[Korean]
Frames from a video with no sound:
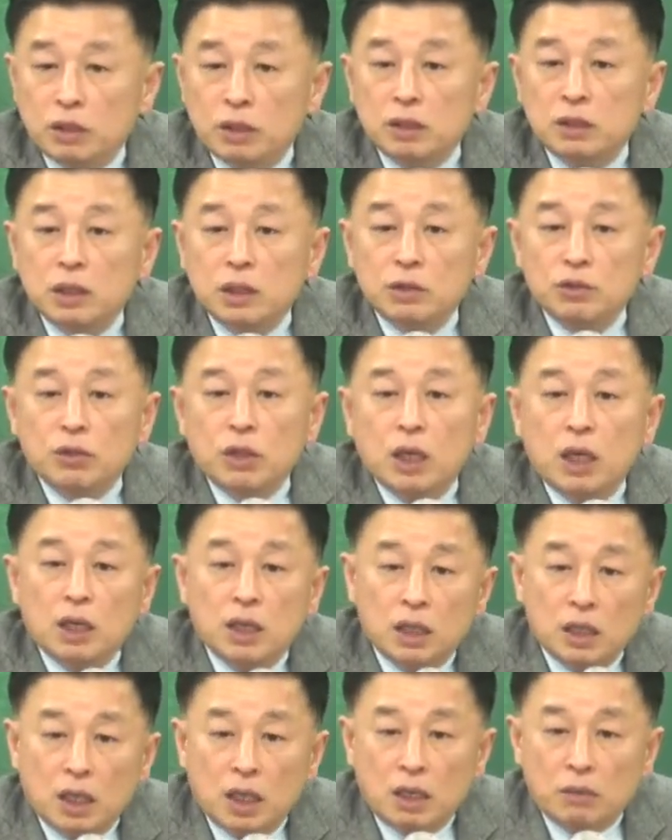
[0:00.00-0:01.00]
특징 중에
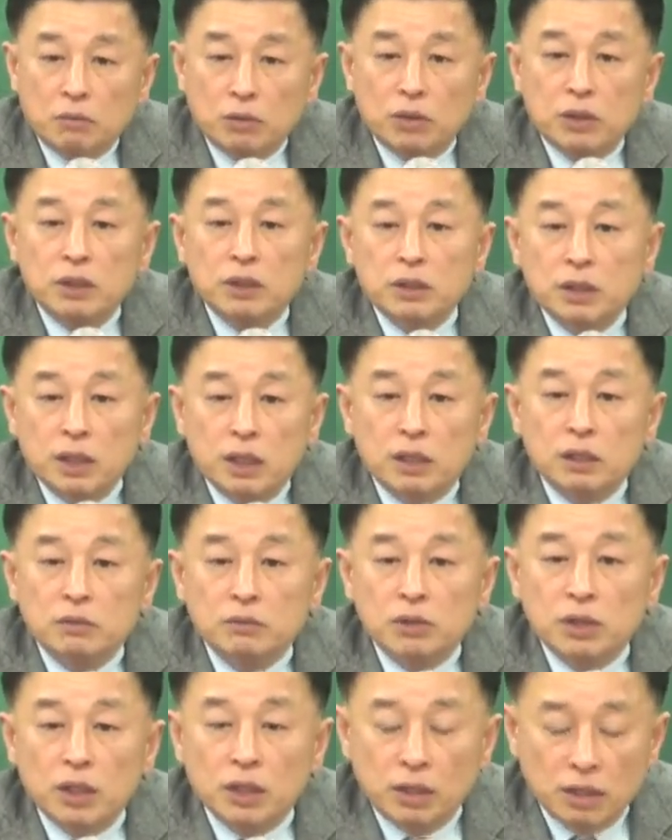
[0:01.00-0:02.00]
하나다. 뭐 이렇게
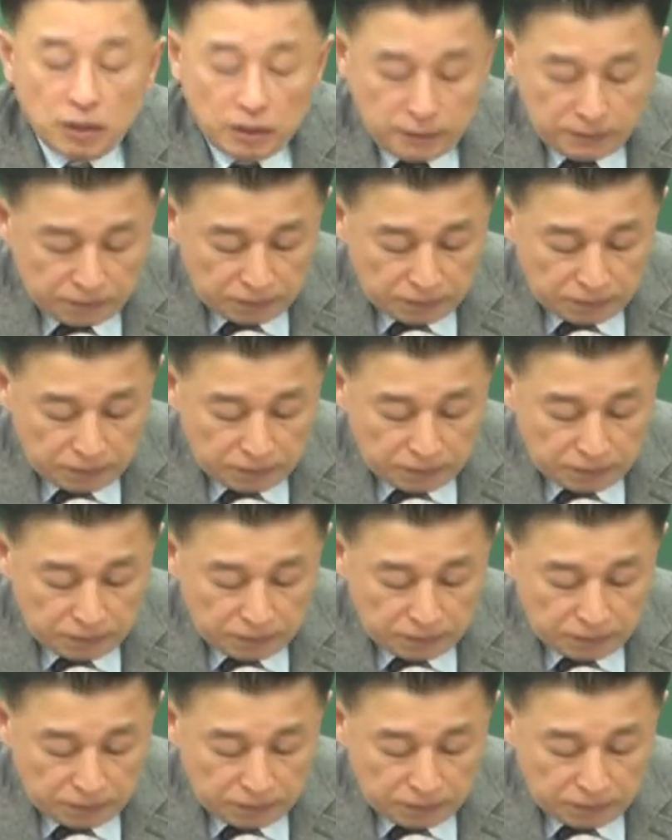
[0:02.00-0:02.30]
생각하시면 돼요.